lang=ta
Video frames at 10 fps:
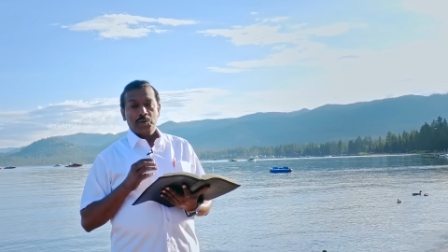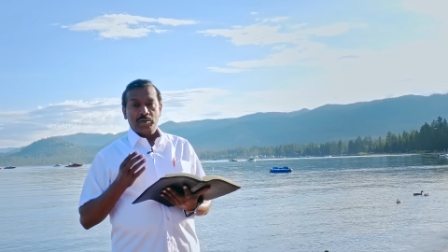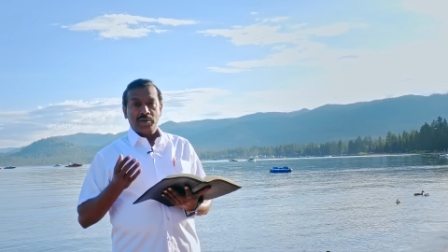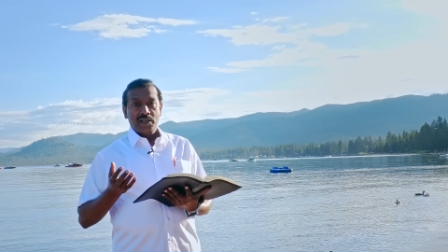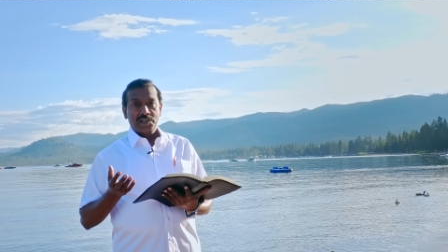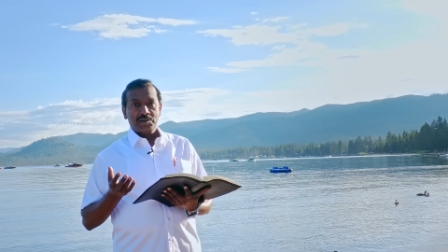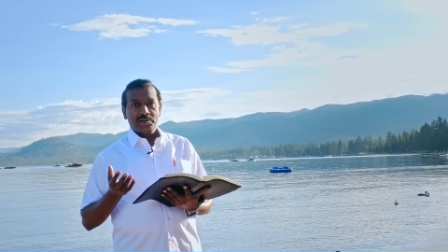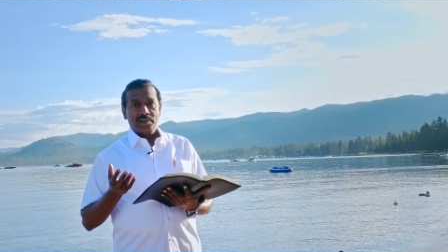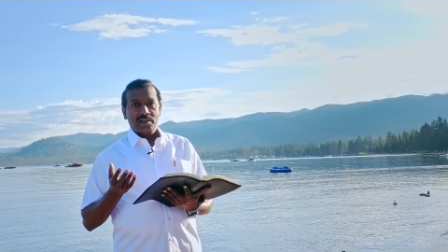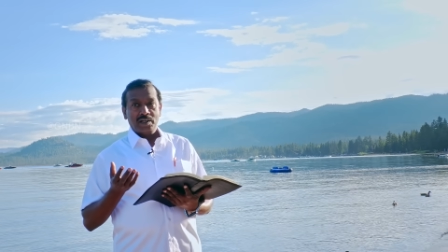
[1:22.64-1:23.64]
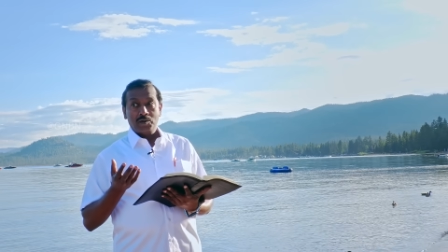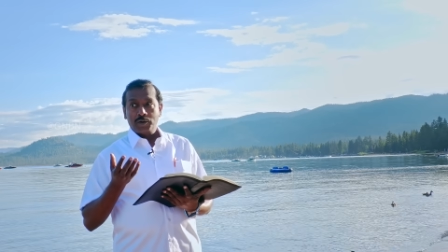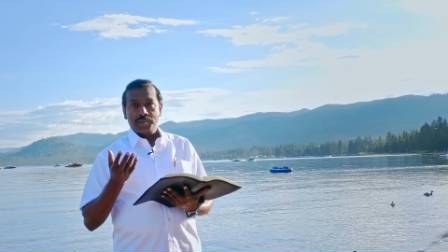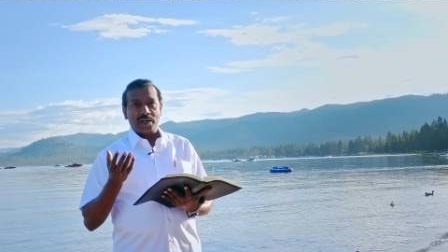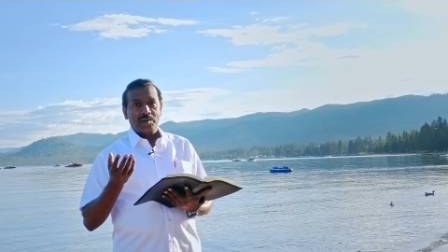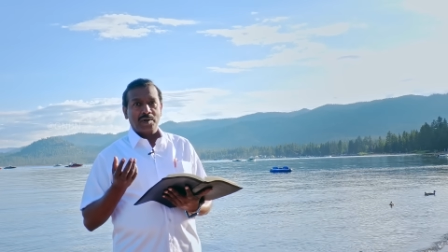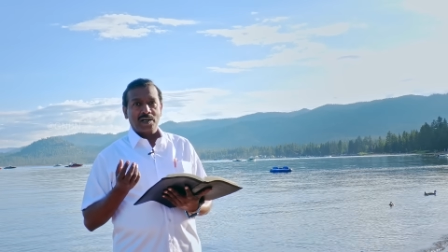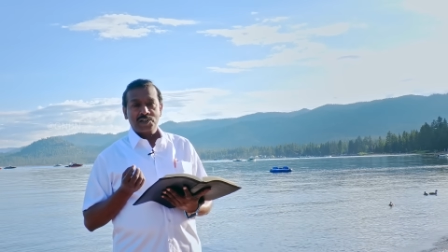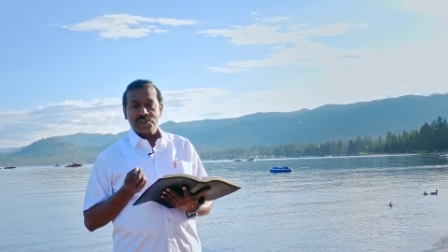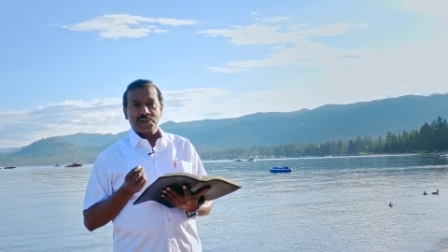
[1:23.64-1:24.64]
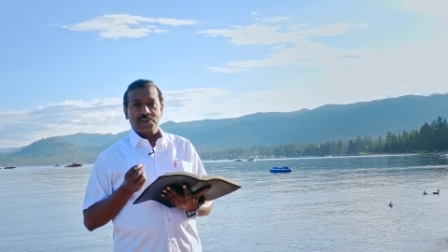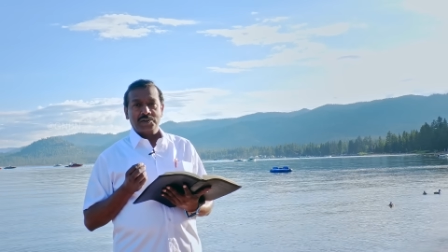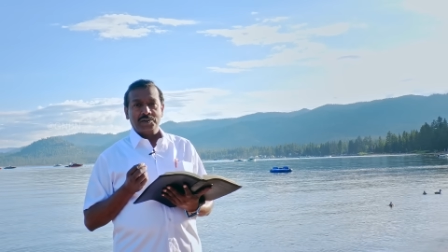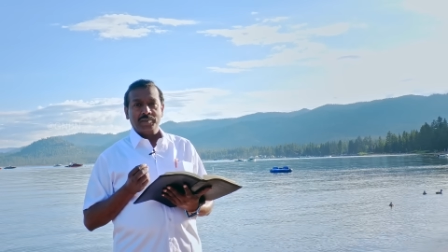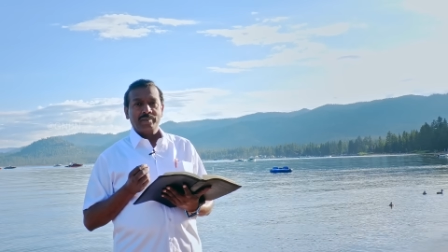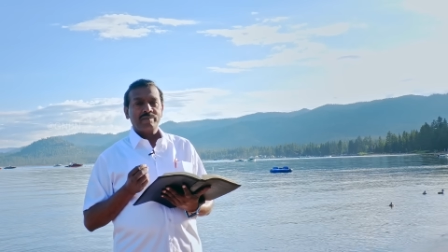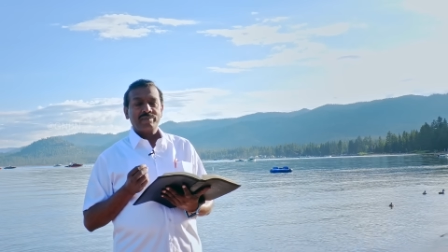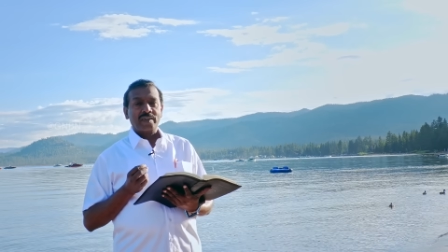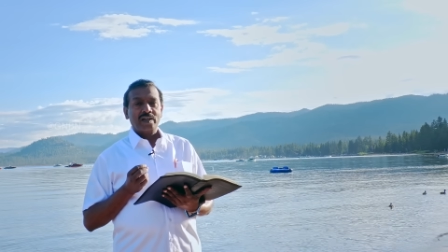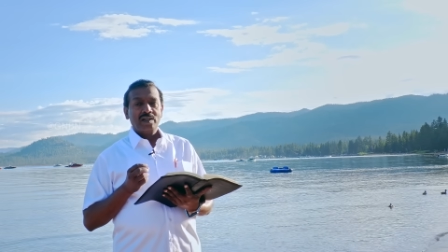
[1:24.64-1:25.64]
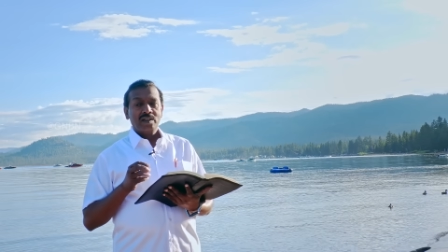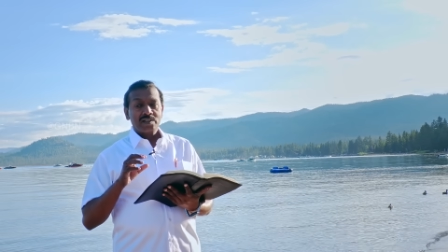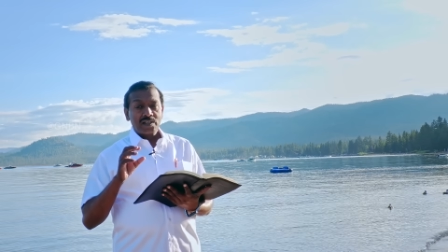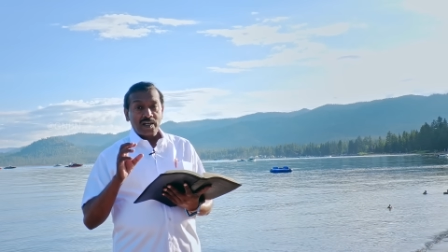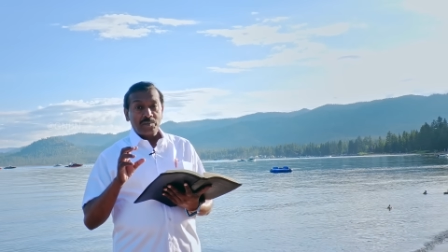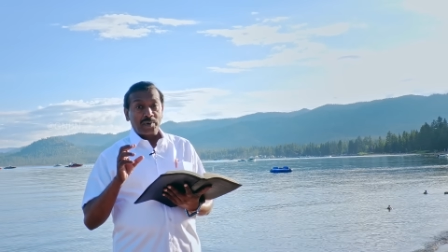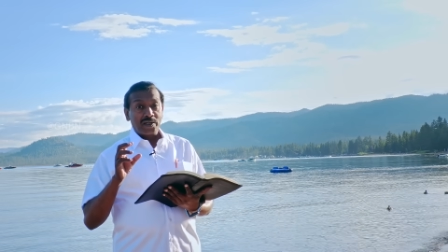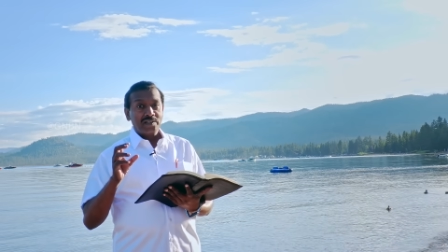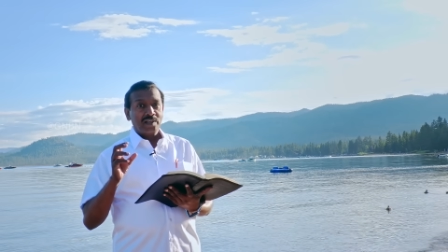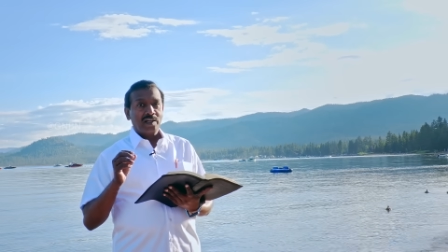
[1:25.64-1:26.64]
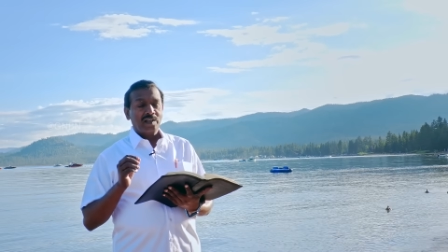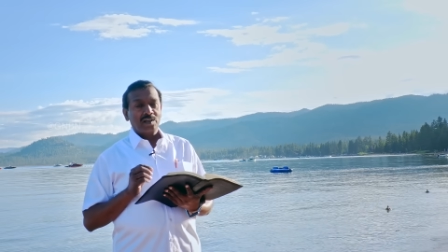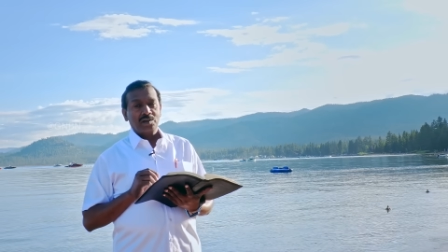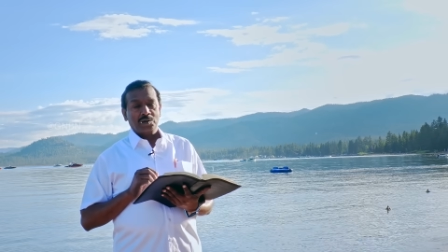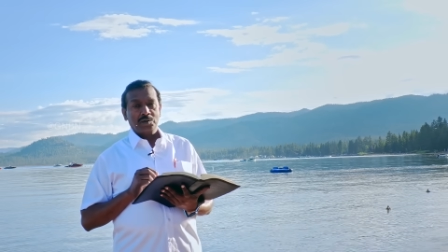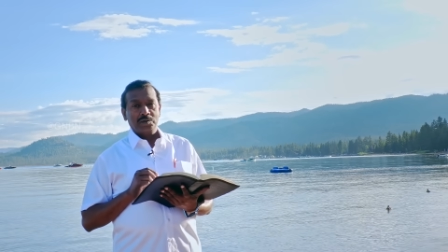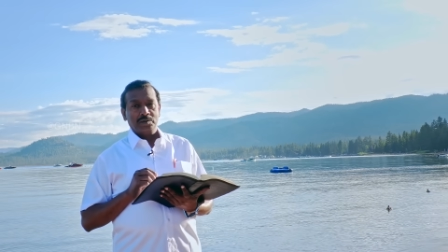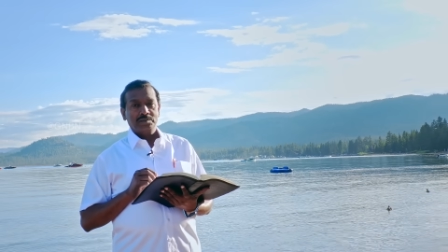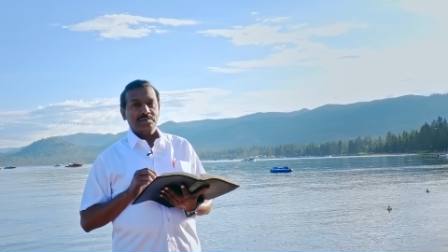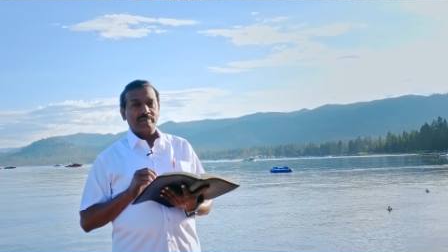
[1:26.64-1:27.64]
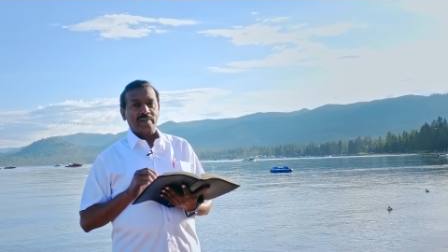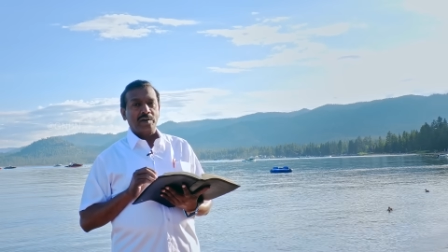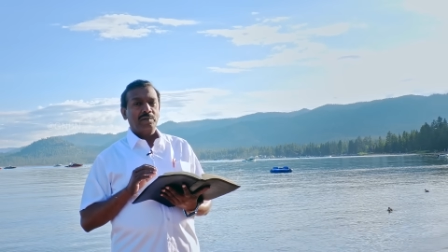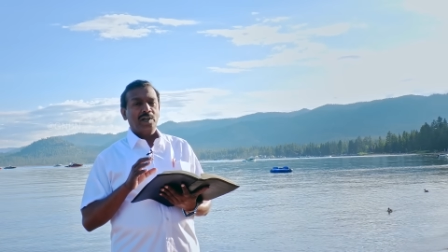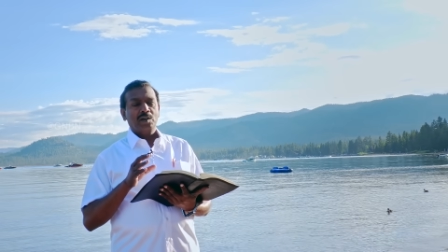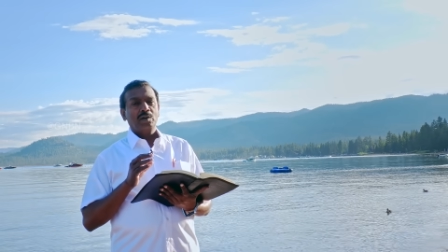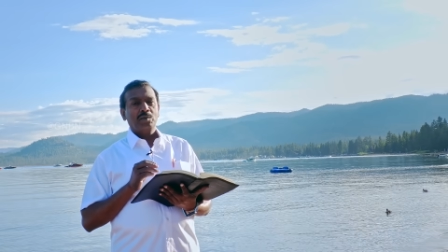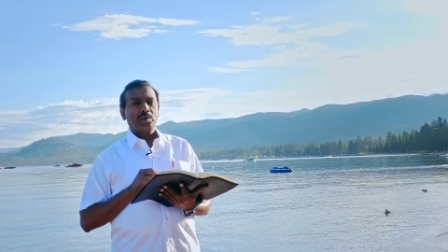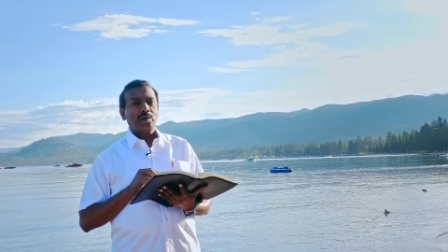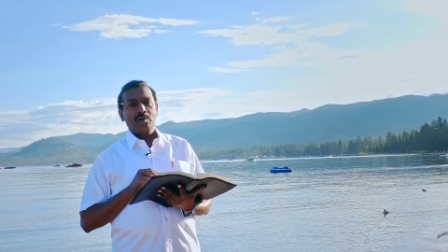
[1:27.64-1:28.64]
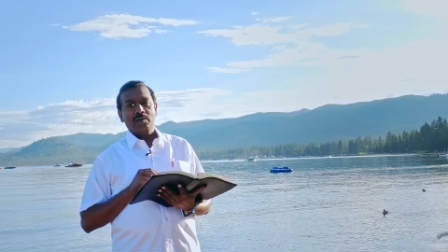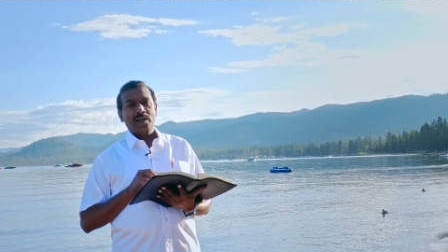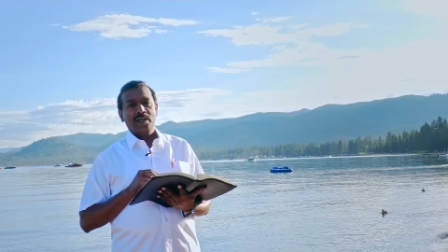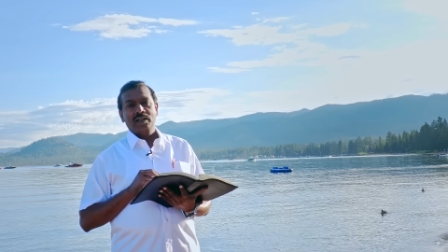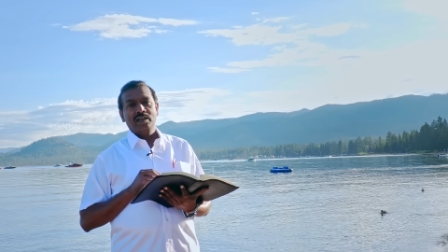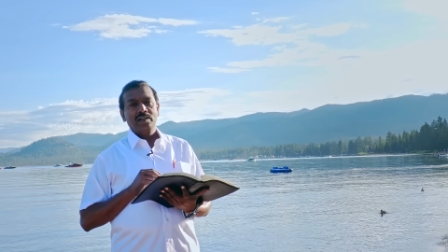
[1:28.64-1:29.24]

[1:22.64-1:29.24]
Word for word: ஒரு வெளிச்சம் வந்துட்டா ஒரு மன மகிழ்ச்சி இருக்கும் சில பகுதியில் இருட்டு இருக்கும் வீட்டுக்குள்ள போன உடனே